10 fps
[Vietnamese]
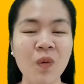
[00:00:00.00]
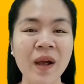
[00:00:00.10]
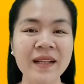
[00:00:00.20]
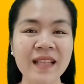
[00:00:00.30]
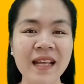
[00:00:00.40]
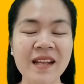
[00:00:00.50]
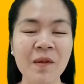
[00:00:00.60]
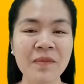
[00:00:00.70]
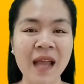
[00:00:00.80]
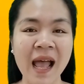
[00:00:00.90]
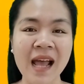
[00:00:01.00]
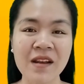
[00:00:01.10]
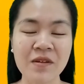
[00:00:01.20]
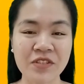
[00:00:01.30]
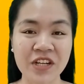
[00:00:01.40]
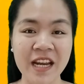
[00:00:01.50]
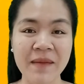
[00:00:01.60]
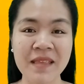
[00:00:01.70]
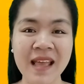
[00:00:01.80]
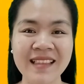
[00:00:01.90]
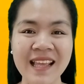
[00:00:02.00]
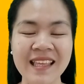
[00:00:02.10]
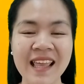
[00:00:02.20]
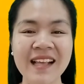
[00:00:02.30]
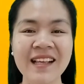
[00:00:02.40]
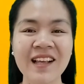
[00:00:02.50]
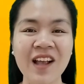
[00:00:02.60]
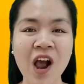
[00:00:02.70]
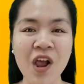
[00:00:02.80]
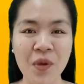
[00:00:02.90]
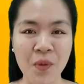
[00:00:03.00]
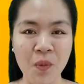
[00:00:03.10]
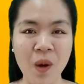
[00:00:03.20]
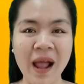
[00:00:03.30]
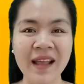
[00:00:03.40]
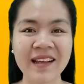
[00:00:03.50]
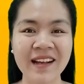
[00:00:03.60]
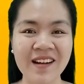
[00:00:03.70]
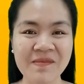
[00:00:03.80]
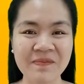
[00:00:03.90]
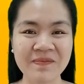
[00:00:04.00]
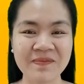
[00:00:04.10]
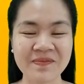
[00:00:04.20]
Khoai tây đông đá điều trị nám da tàn nhang có hiệu quả hay không?